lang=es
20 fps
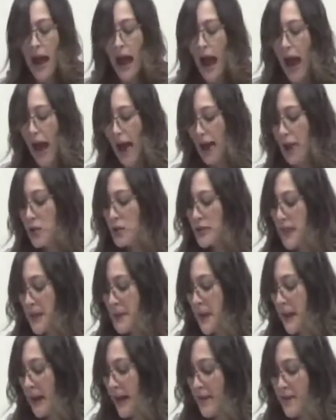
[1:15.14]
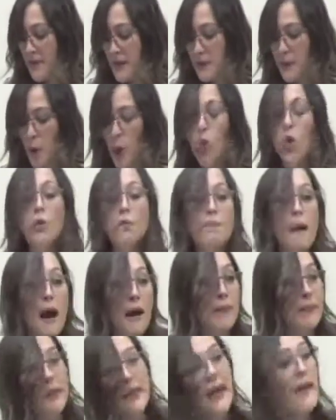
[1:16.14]
Hay un tema que a mí me
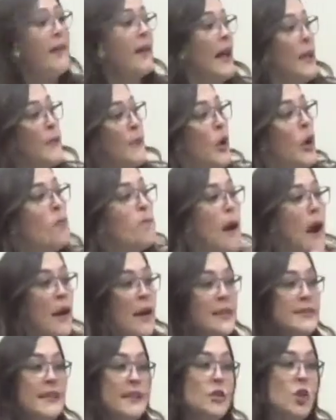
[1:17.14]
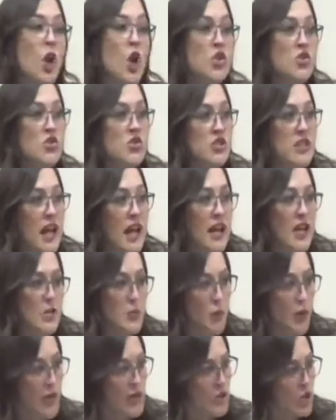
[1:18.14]
preocupa y debería preocuparles a todos ustedes
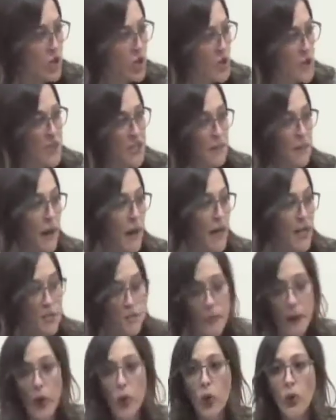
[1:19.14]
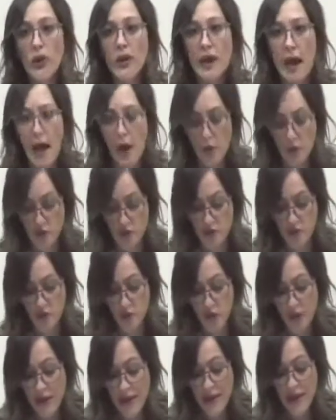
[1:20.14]
porque son los principales perjudicados,
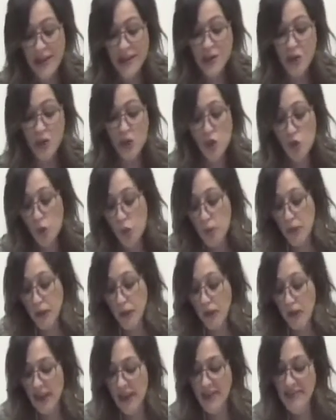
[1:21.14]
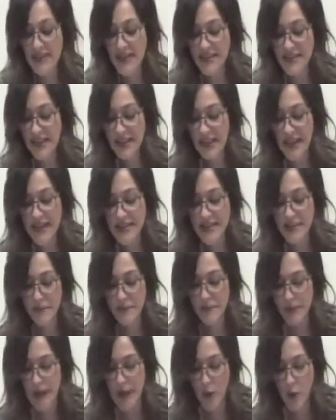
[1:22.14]
que son los números de las tasas de
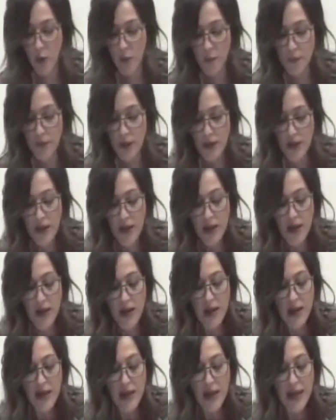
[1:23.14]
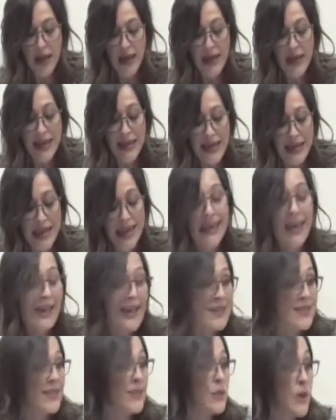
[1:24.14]
desempleo y
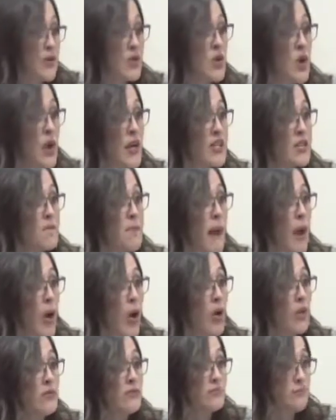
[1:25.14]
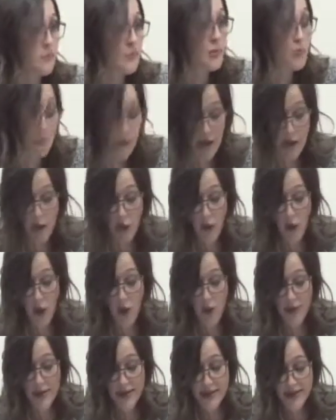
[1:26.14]
la situación es peor para los
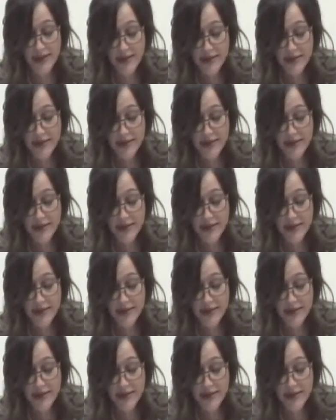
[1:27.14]
jóvenes.